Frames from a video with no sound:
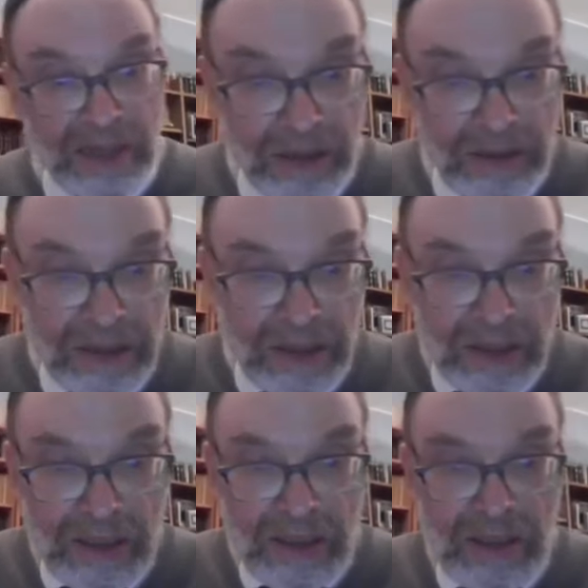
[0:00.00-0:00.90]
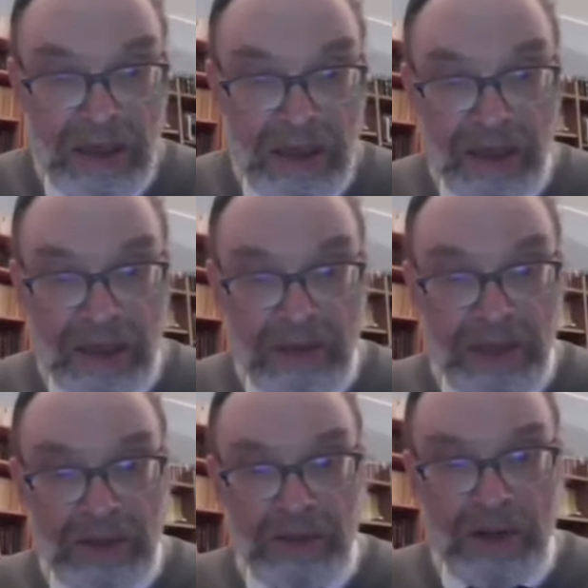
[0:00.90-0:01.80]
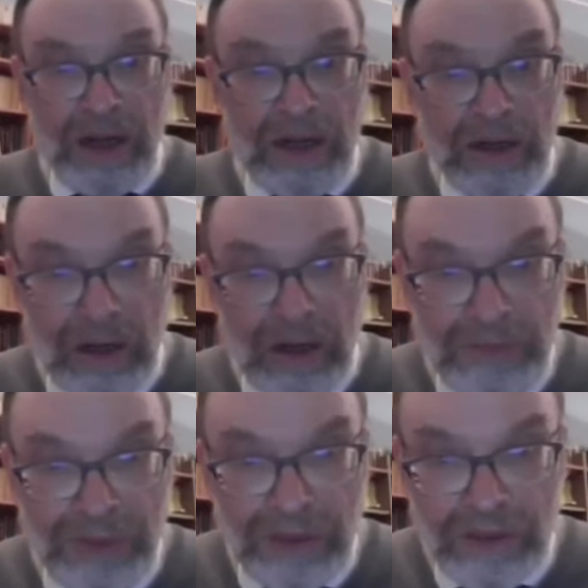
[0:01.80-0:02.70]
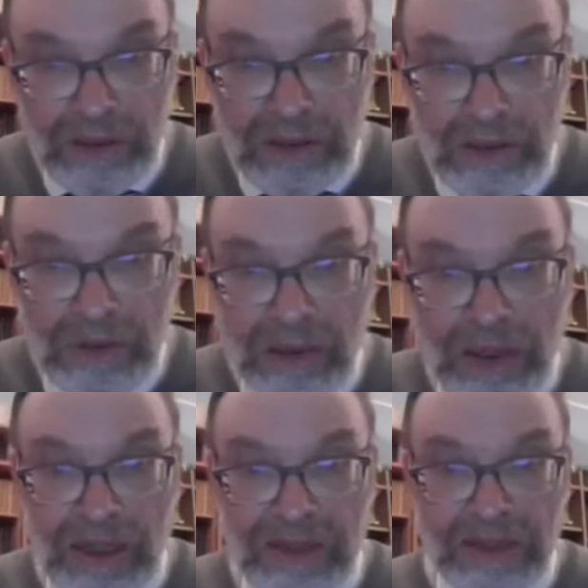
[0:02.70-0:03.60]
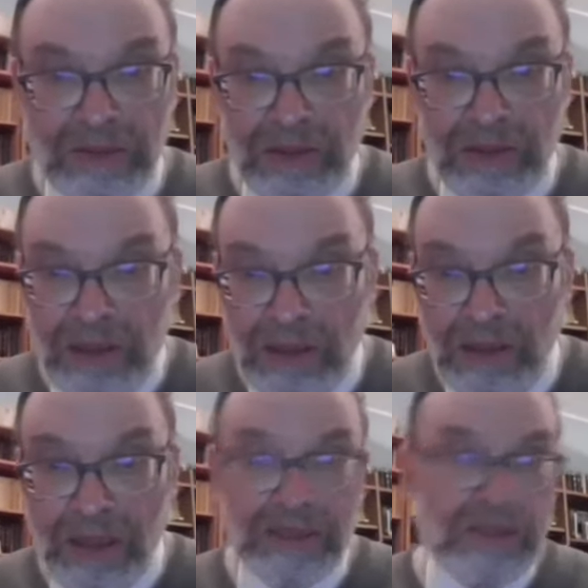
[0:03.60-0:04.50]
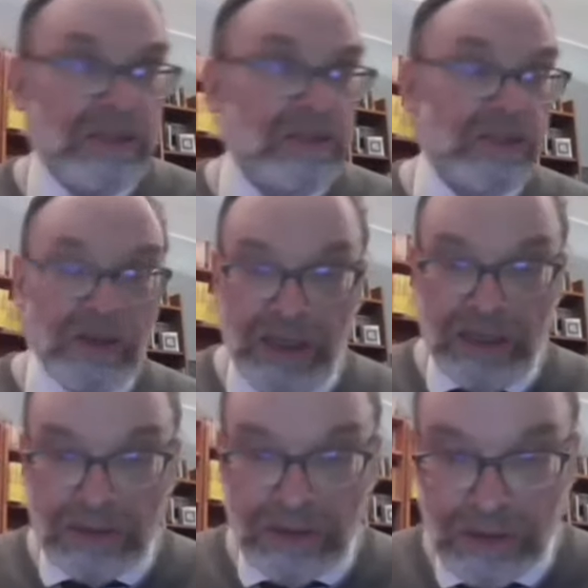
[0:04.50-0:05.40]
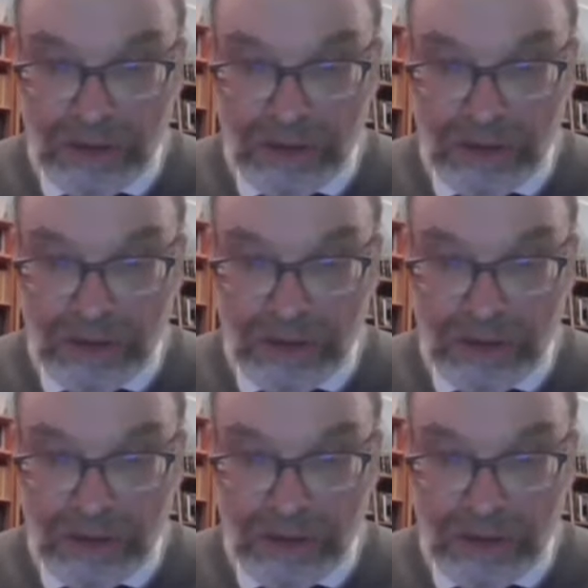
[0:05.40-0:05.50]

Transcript: In quanto scienziato, è chiamato al compito di ridurre al massimo il margine di ciò che è sconosciuto.